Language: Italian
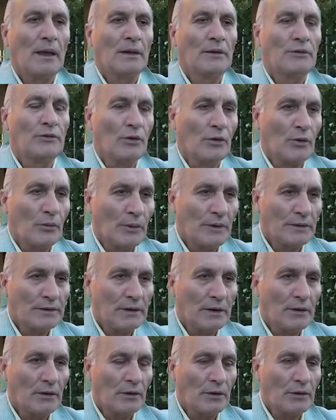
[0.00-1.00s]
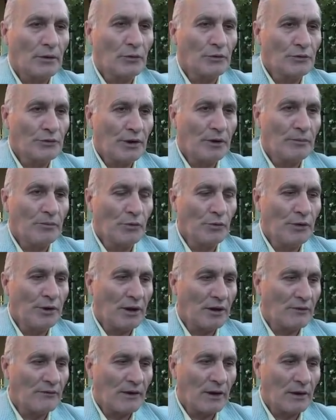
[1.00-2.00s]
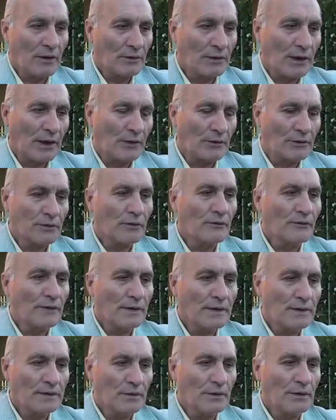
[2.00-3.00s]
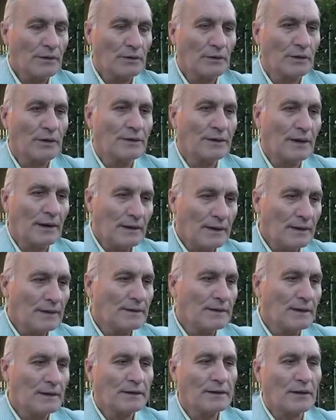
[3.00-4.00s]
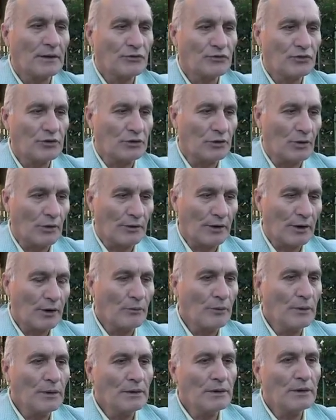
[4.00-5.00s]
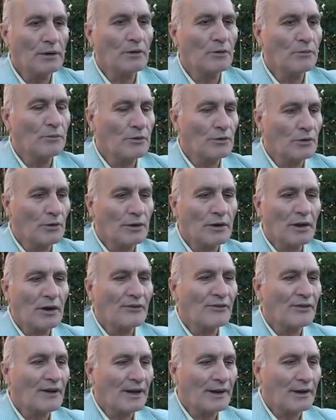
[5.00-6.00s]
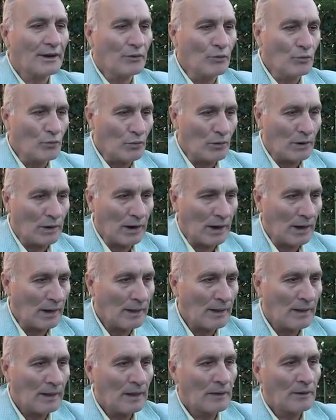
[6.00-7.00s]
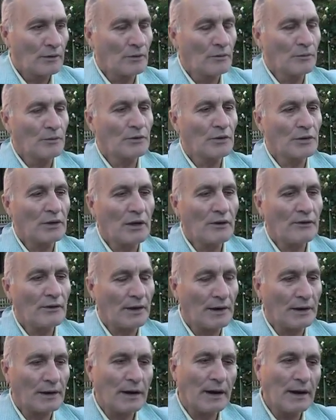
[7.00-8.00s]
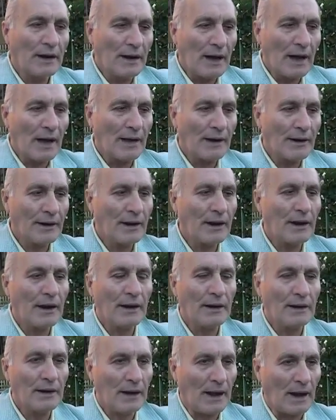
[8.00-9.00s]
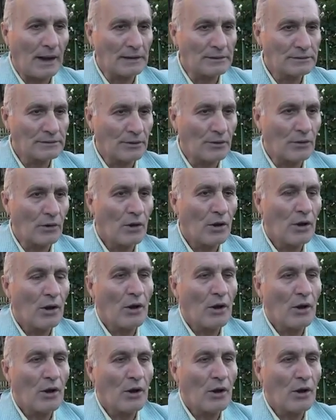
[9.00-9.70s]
su questi contributi che vengono dati, sovvenzioni, sono indennizi risarcitori e quindi non bisogna fare nulla, non bisogna fare né gare né altro.